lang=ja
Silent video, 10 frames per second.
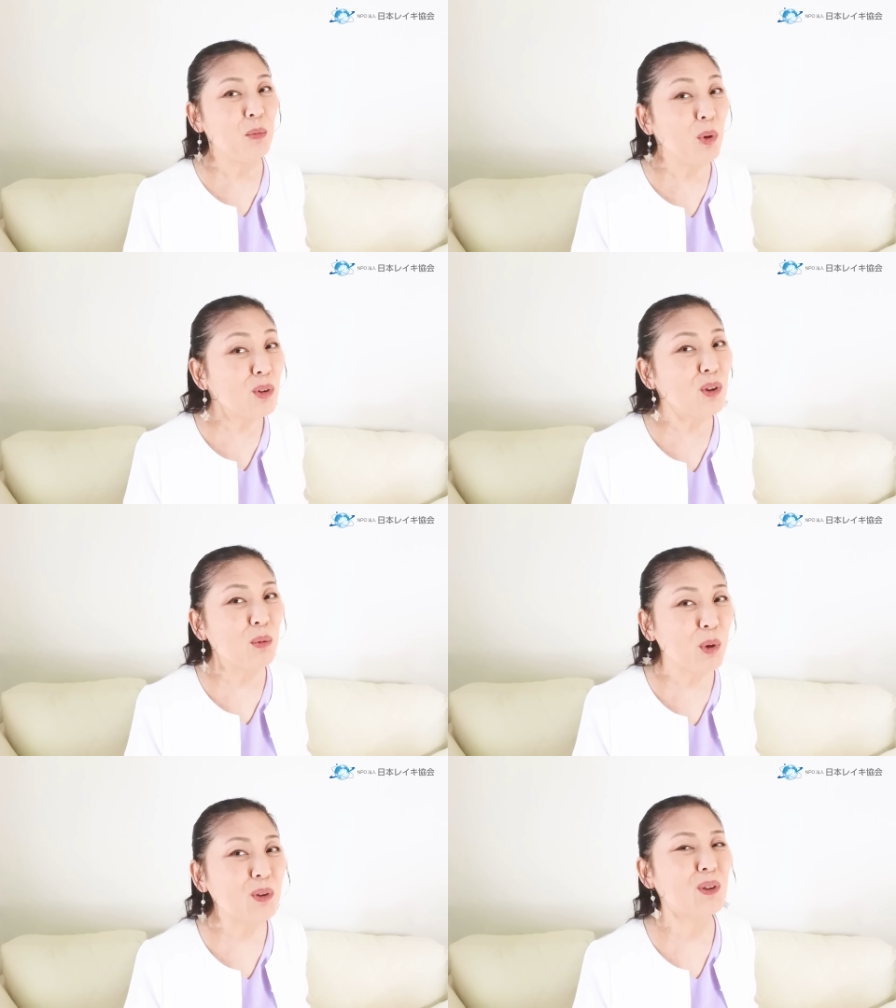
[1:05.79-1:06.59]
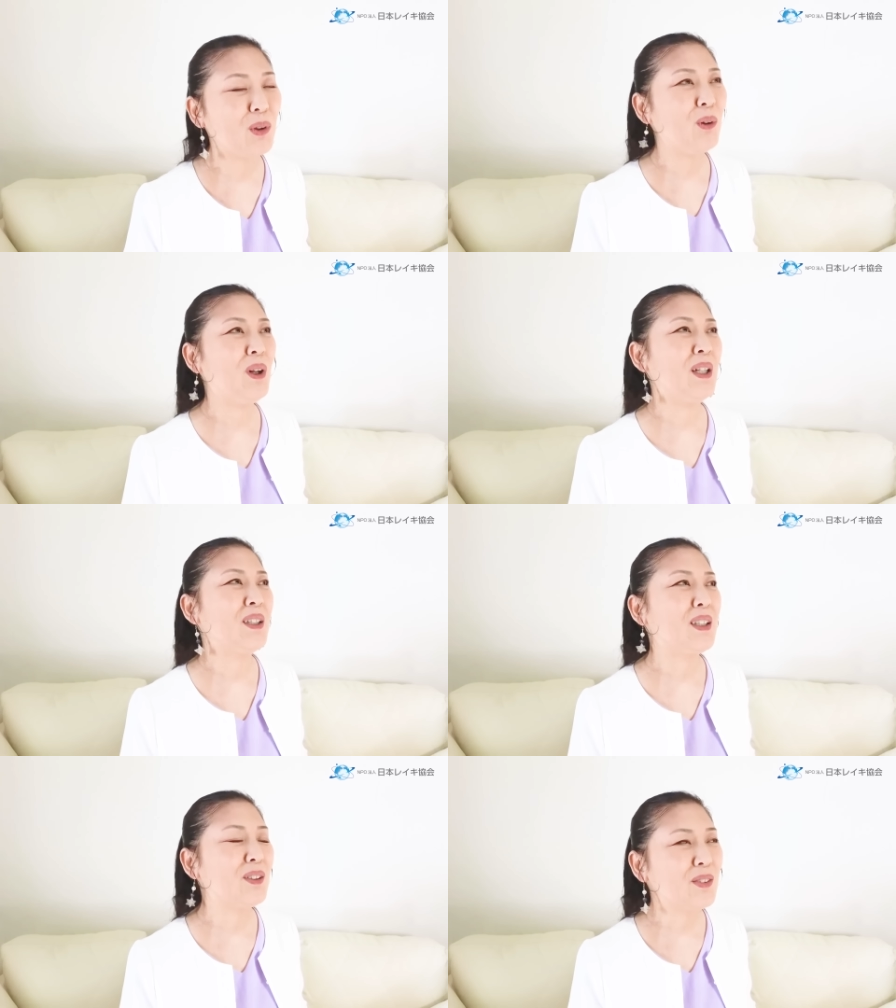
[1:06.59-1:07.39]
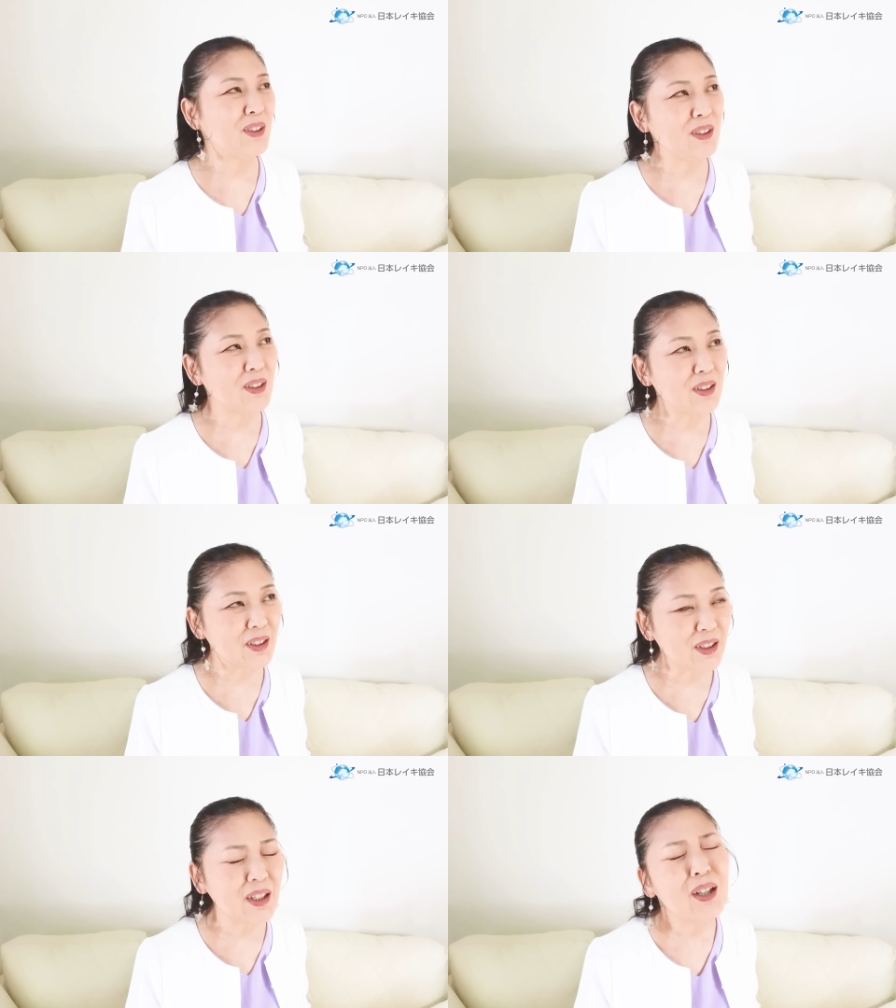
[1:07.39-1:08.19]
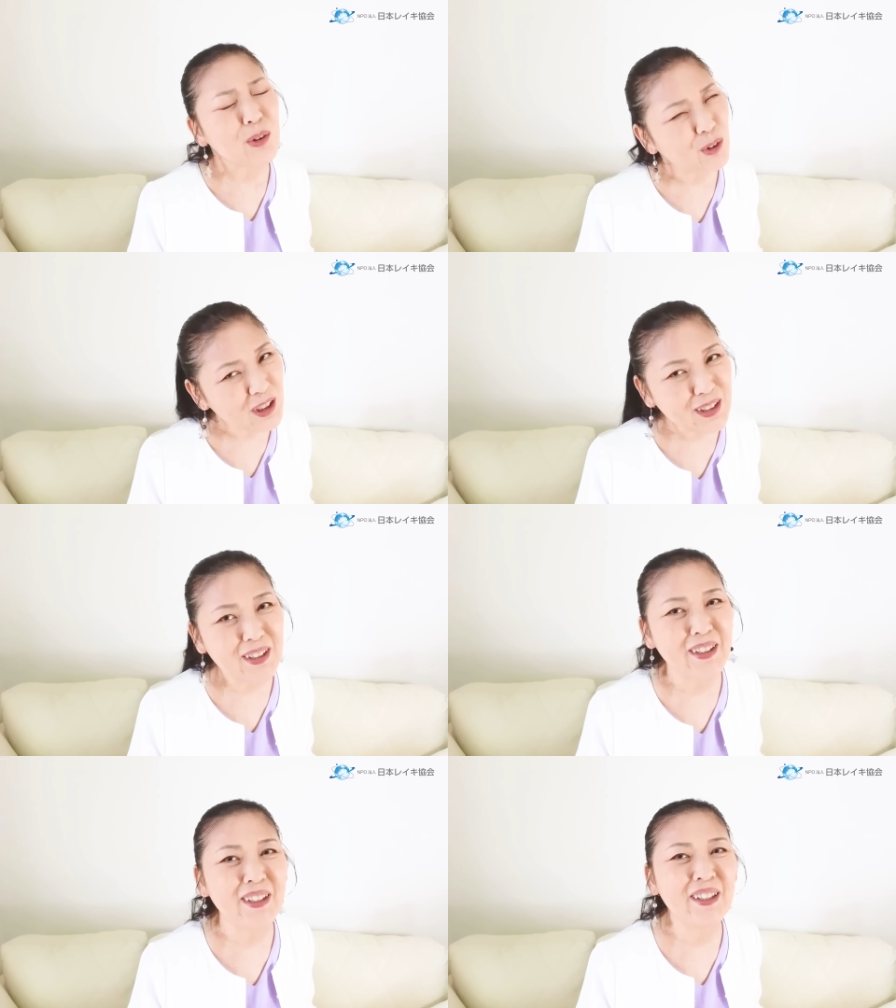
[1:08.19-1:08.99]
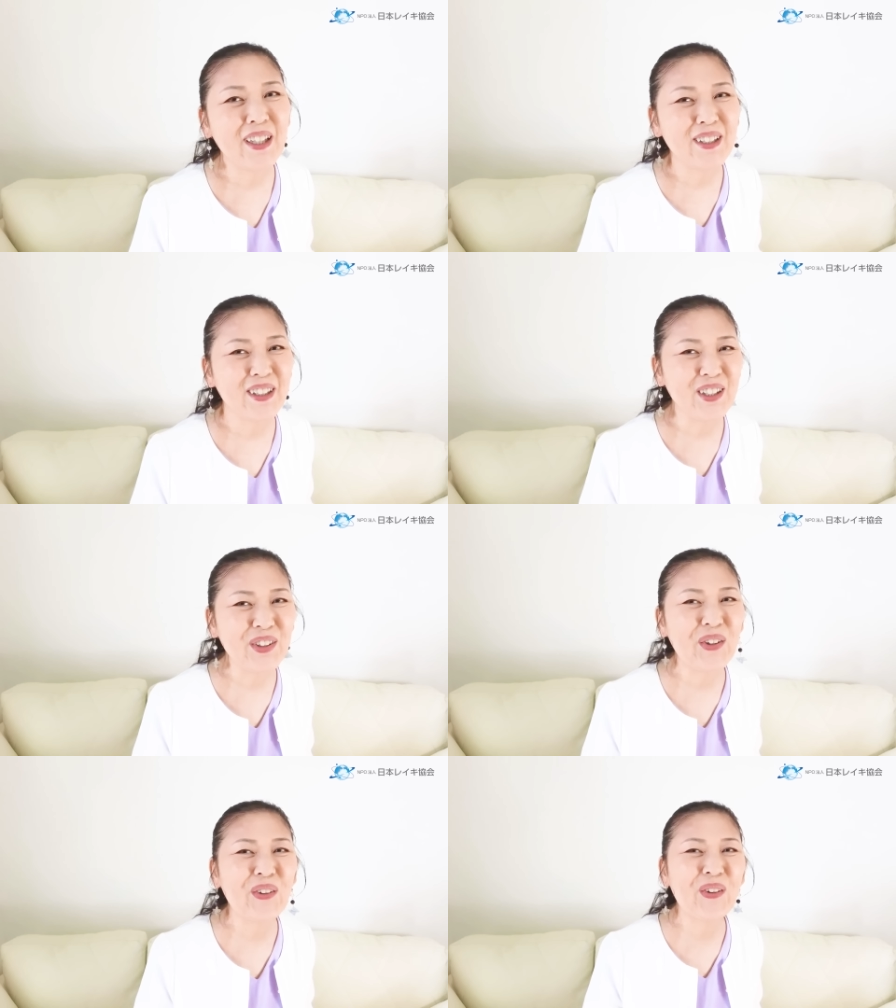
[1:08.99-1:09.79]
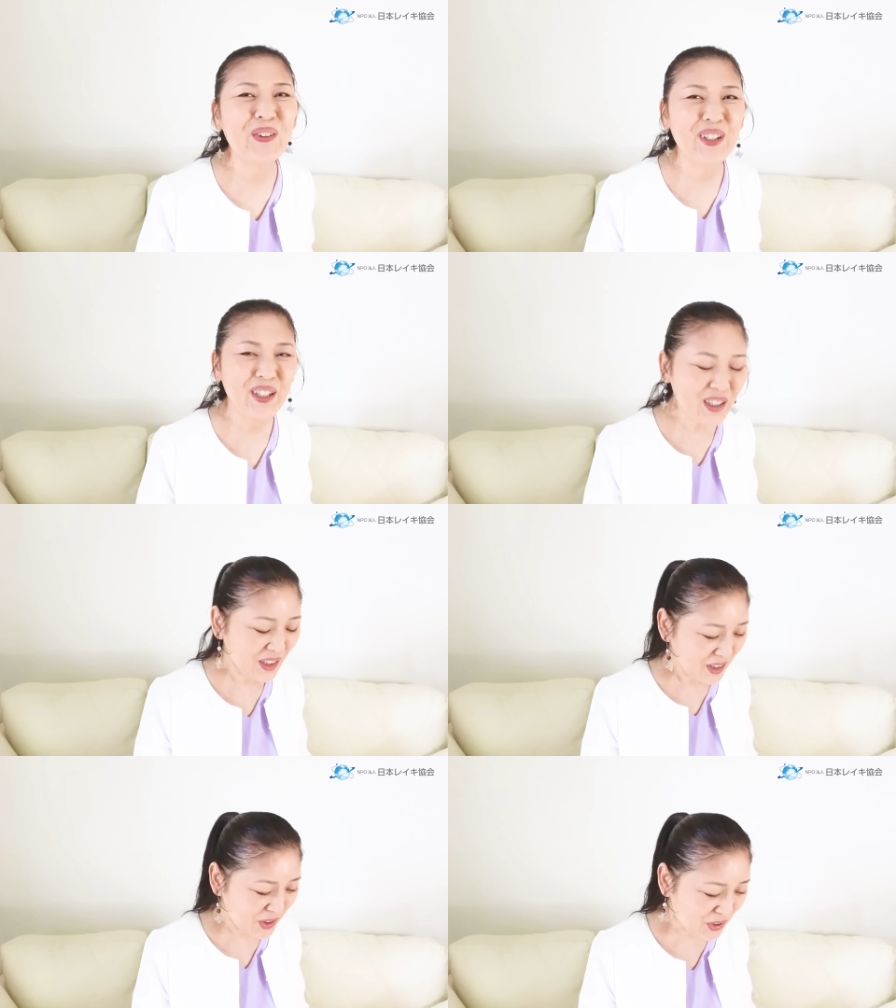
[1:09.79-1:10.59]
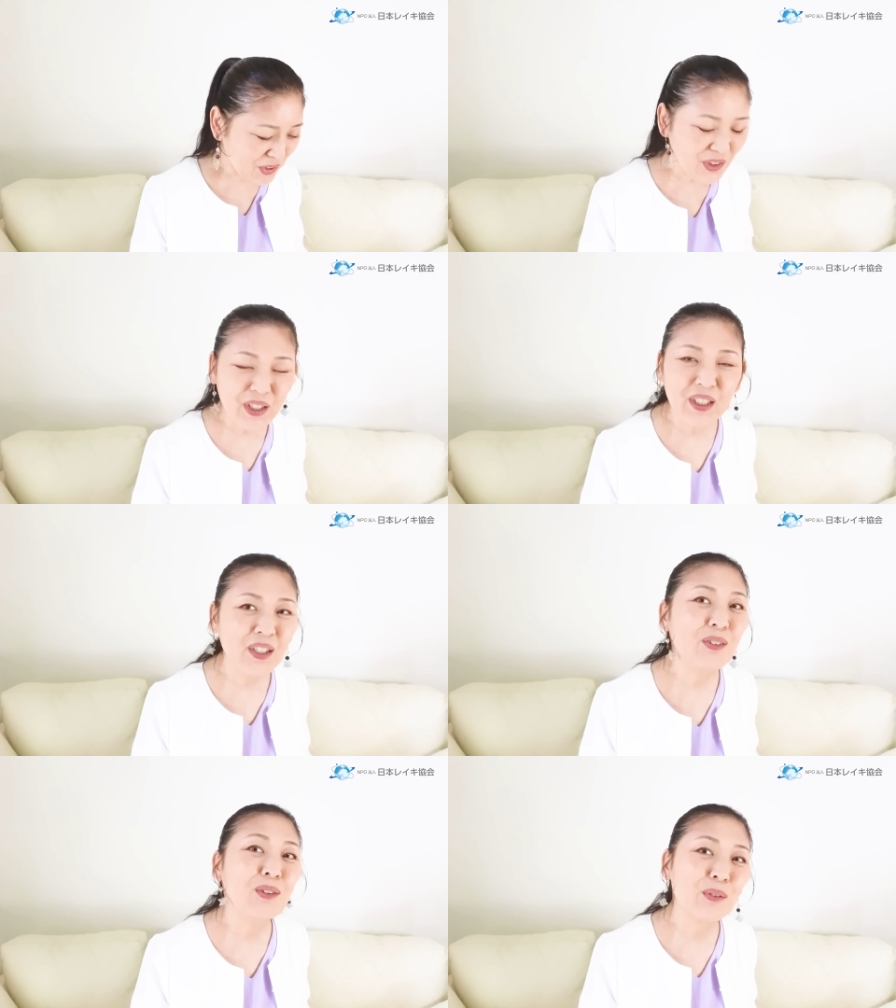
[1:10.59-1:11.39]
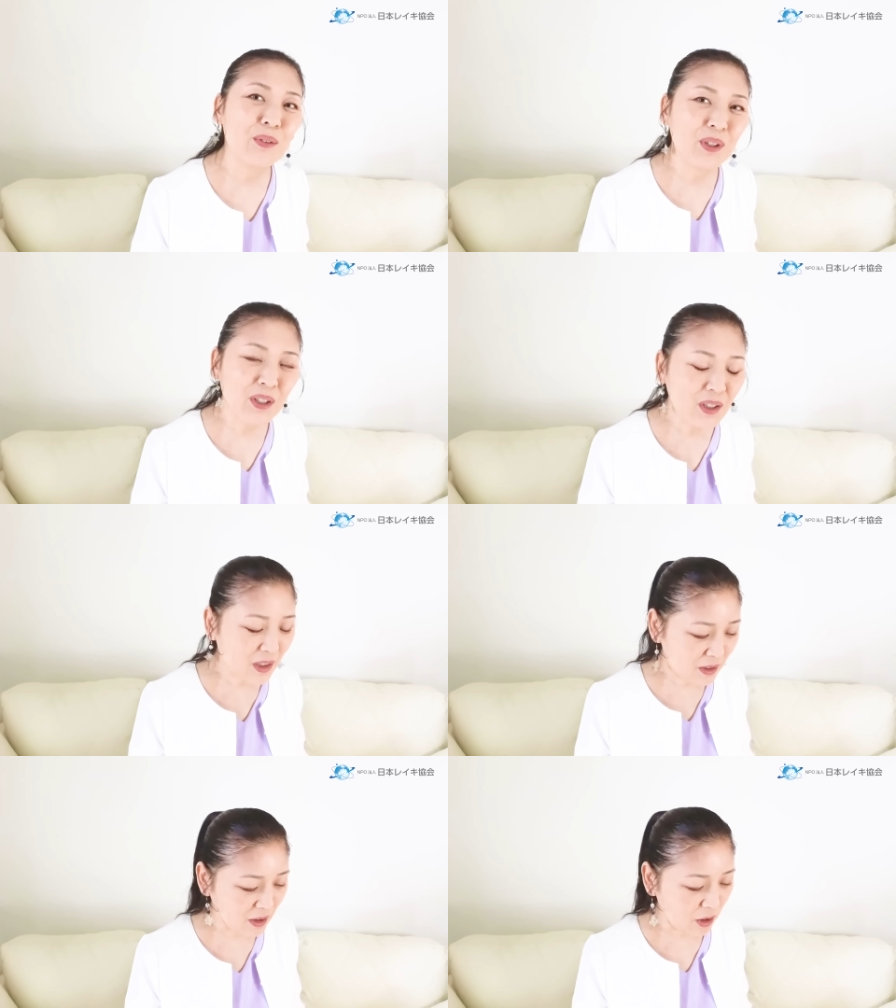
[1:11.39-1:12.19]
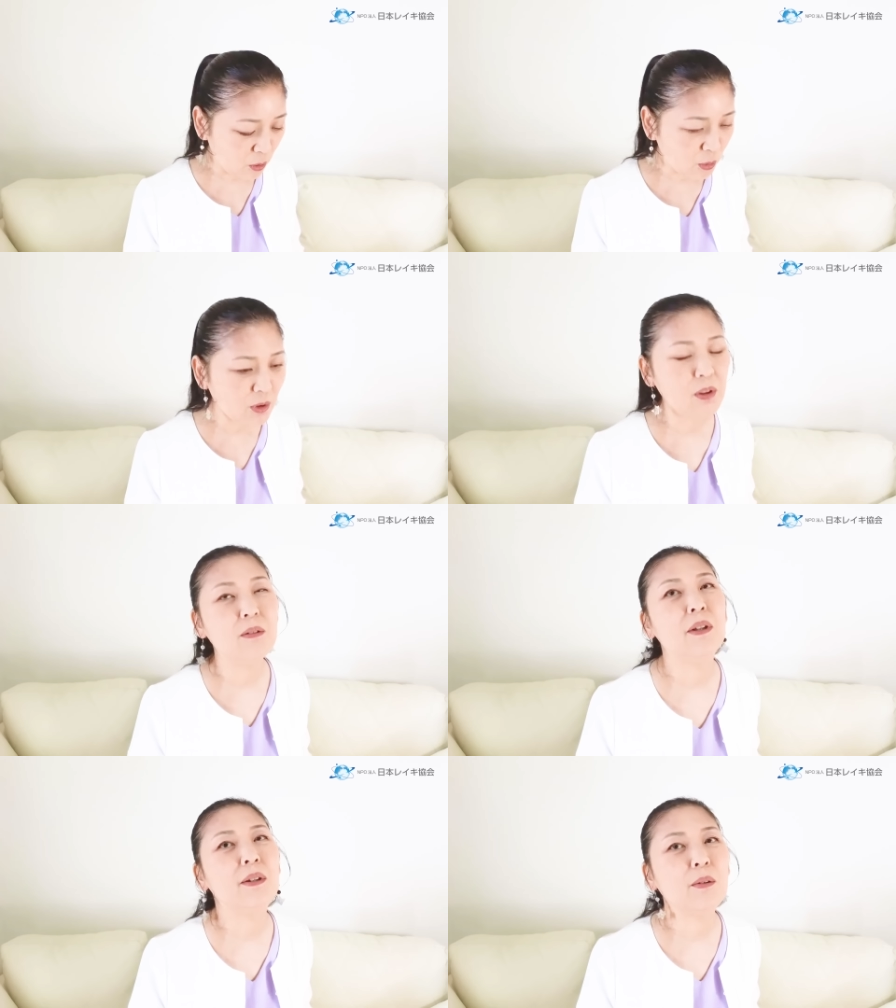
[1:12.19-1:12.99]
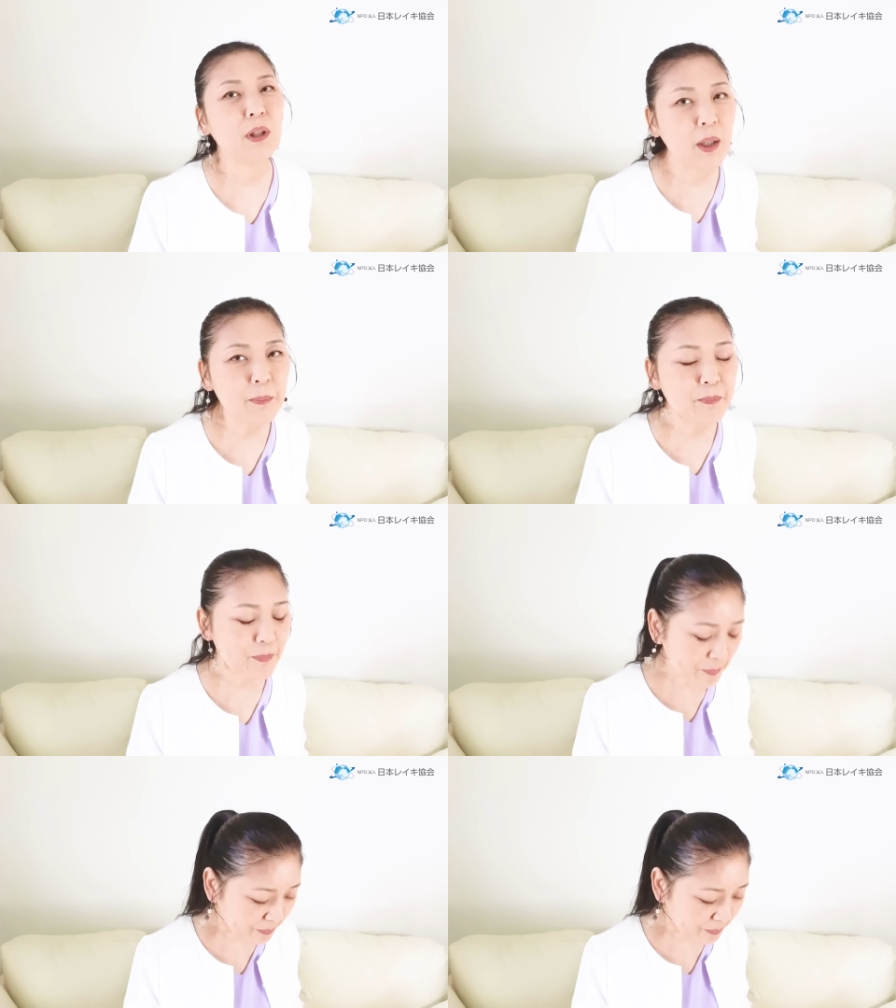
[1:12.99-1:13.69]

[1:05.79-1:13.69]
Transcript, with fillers: もっともっとあなたの人生がこうなったらいいなっていう方向に進んでいくといいなって思ってるんですよね。